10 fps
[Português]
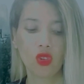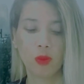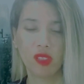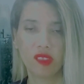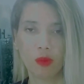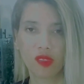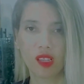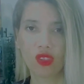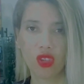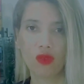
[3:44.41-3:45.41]
E os
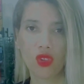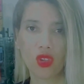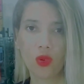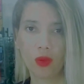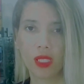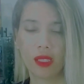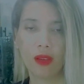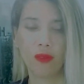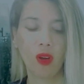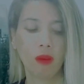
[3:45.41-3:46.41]
princípios ativos que contém
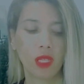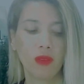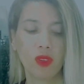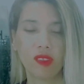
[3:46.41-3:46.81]
na fórmula,